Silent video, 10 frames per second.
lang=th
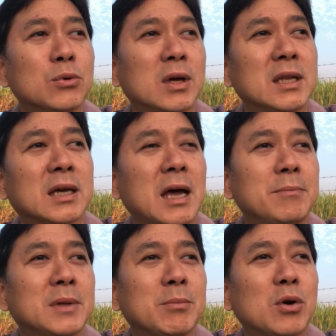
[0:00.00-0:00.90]
สวนนะครับ
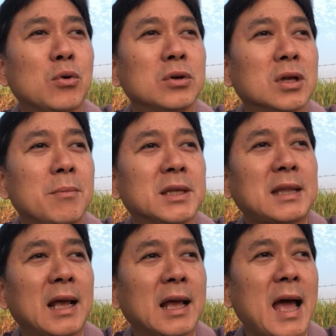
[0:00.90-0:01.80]
นะบางคนก็มา
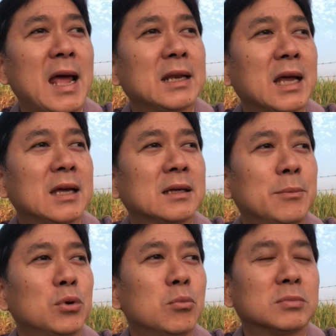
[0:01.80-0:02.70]
แต่งงาน
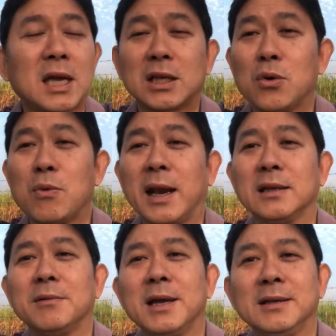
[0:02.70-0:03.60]
แกับหนุ่มต่างจังหวัด
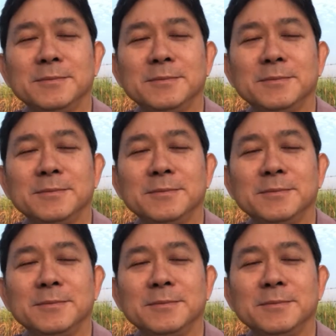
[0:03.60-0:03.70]
ใช่ไหม